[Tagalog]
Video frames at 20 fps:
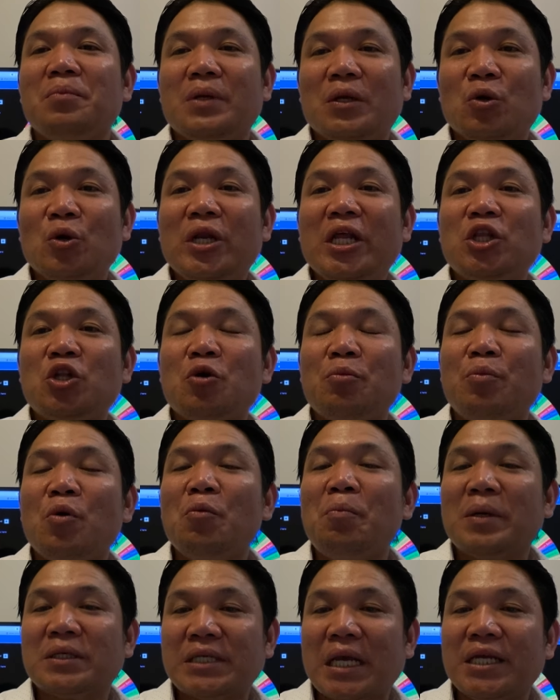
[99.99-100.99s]
Naulit ko po,
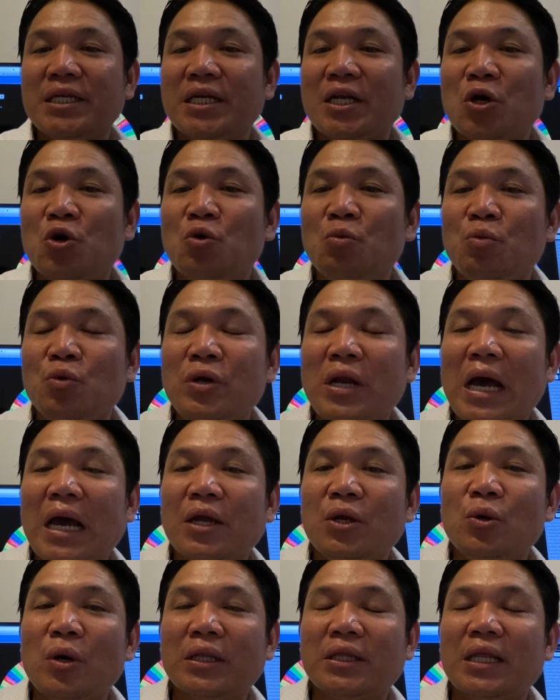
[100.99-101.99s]
pasensya na ho muna
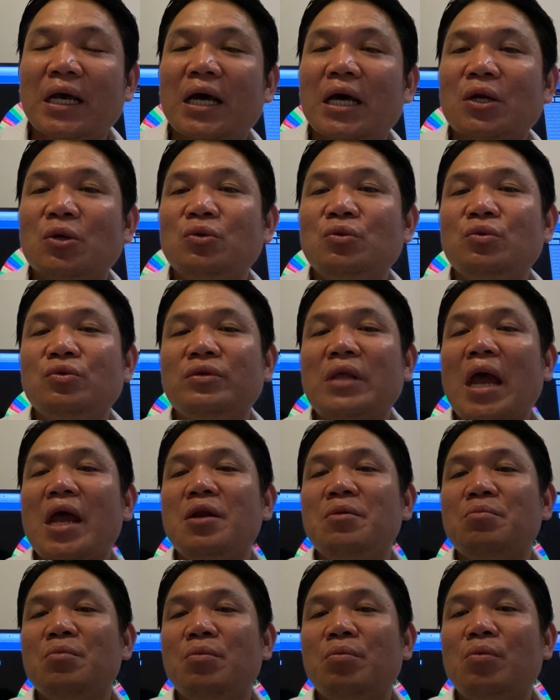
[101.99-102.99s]
kayo at nagkaroon ho tayo
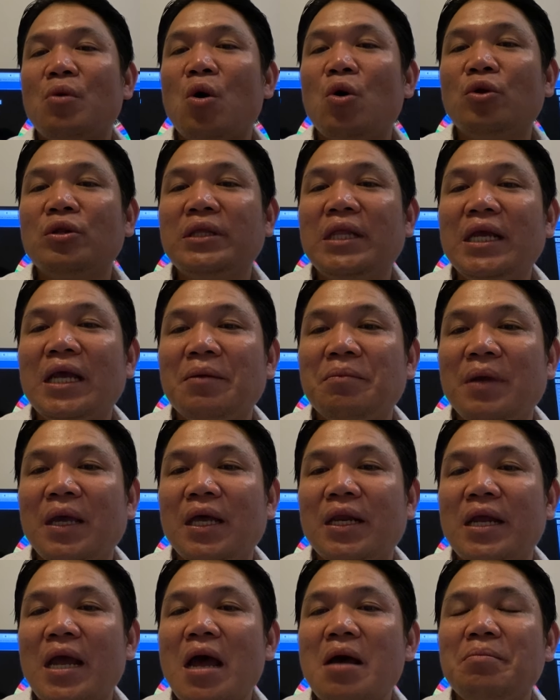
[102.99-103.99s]
ng konting
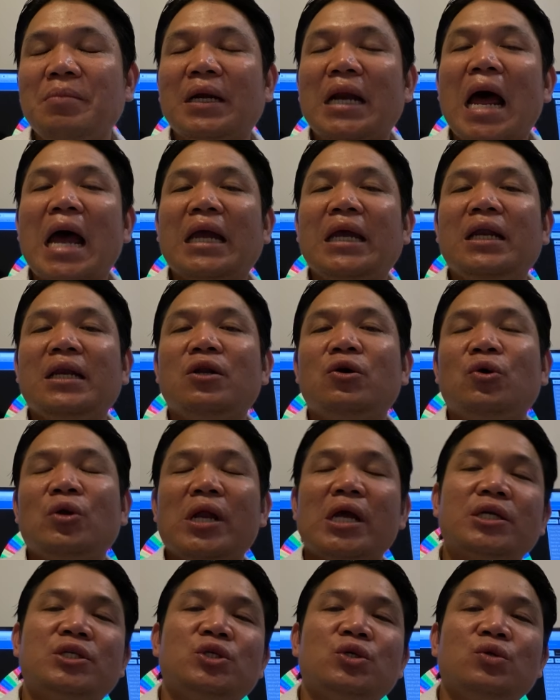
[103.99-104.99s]
aberya, marahil
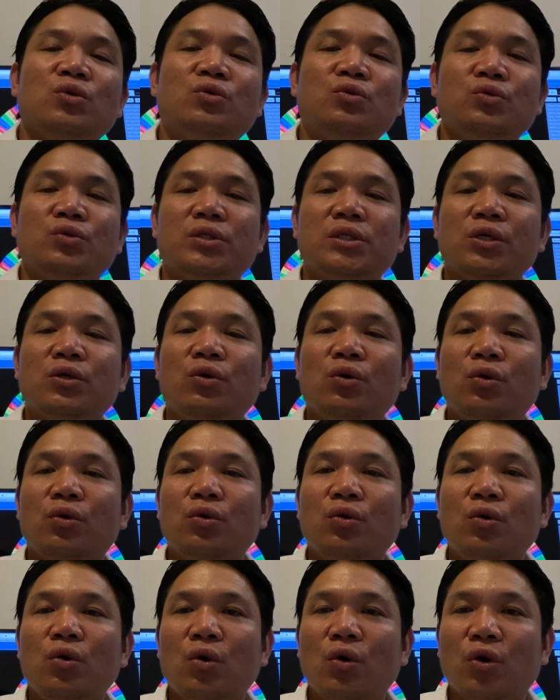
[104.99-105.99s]
connection ho
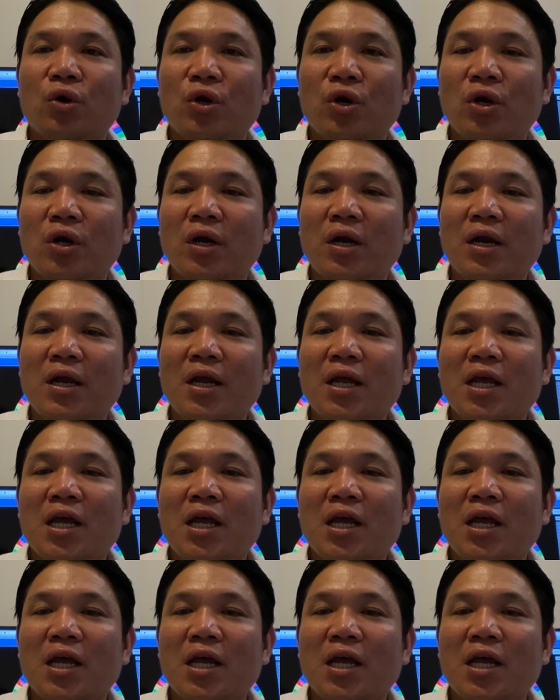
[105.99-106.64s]
siguro or